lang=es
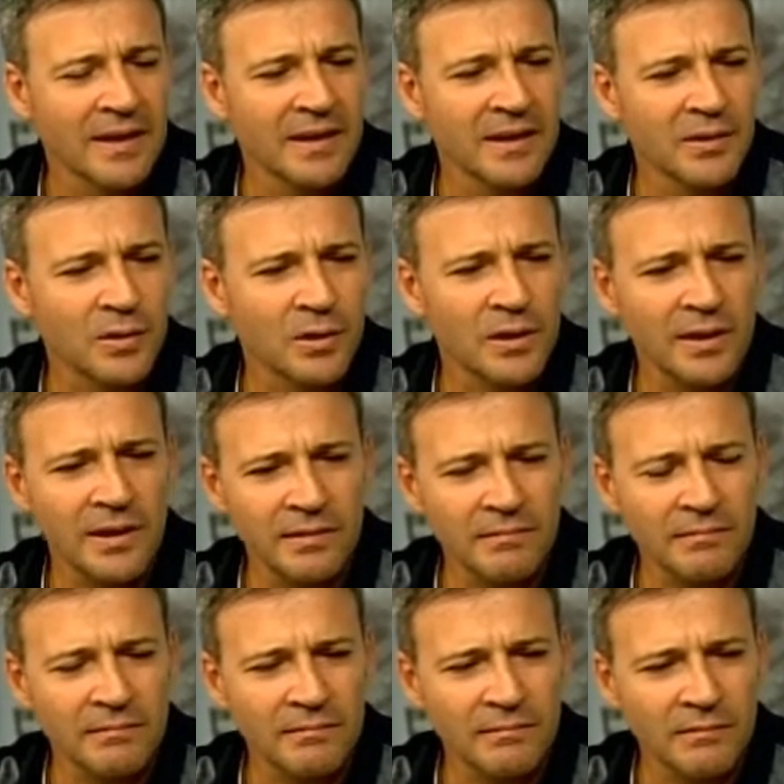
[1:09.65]
y entonces
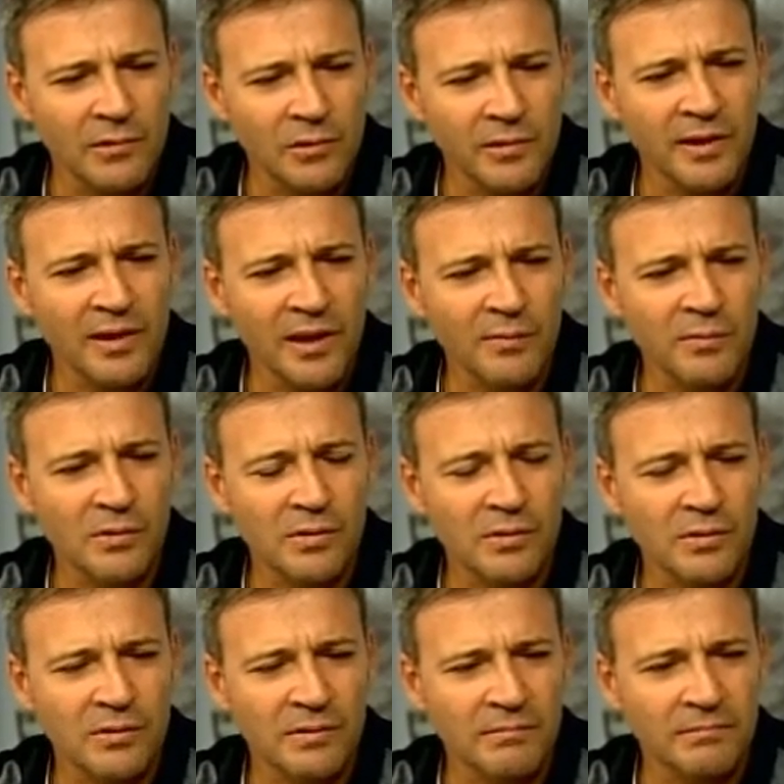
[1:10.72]
nos
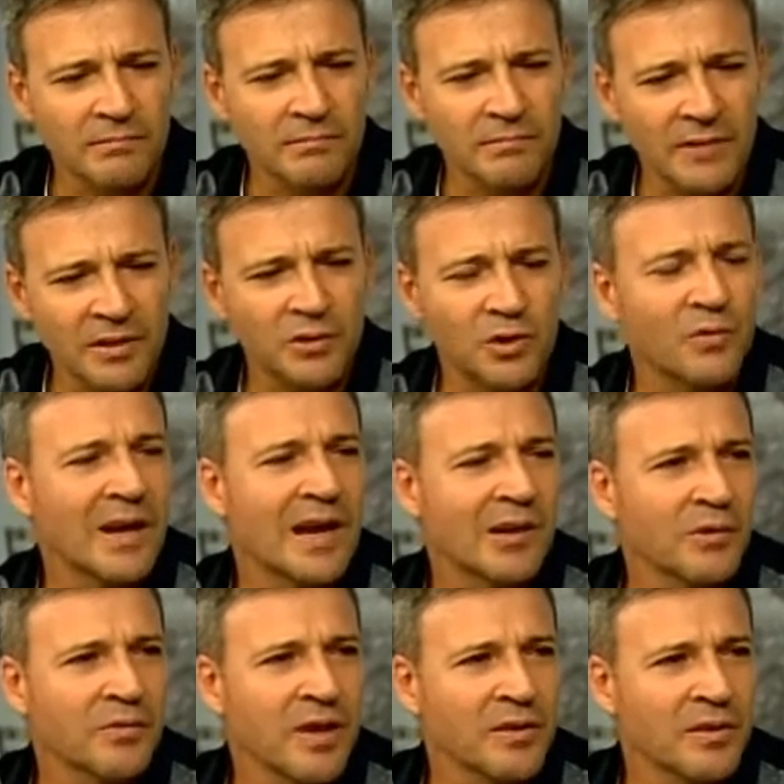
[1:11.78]
dijimos dentro de la
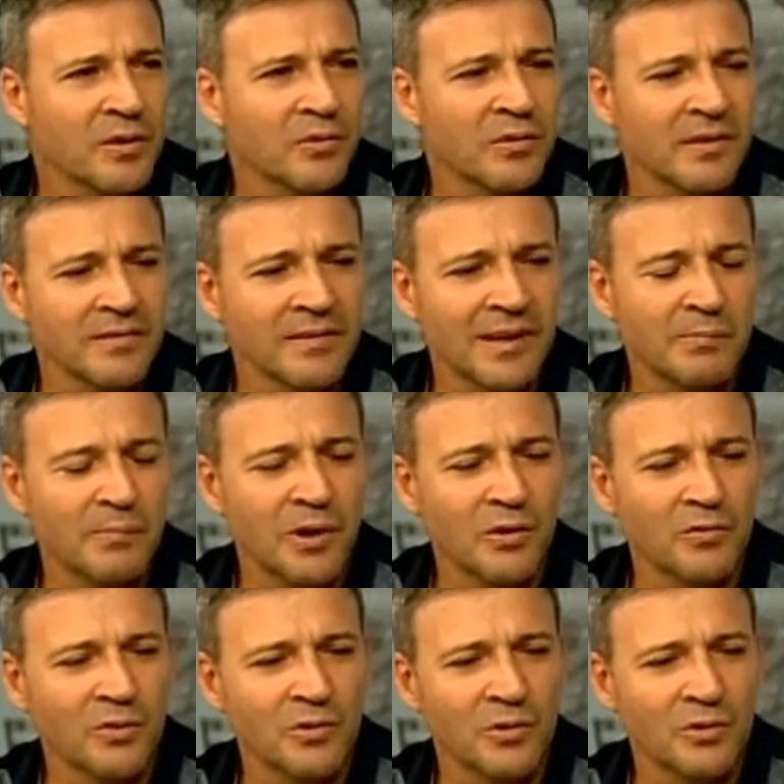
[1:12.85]
asociación de
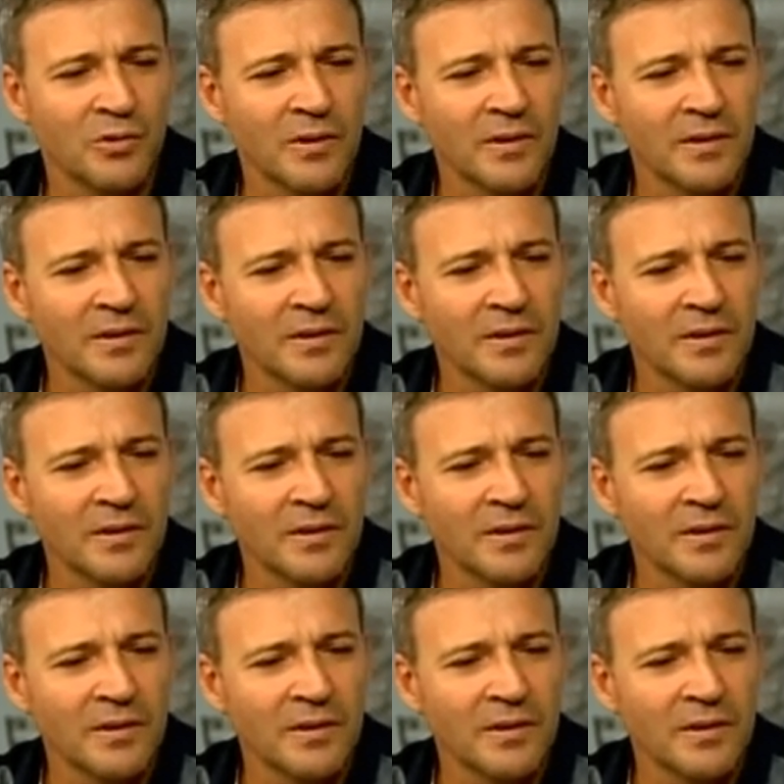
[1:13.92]
Espeleofoto,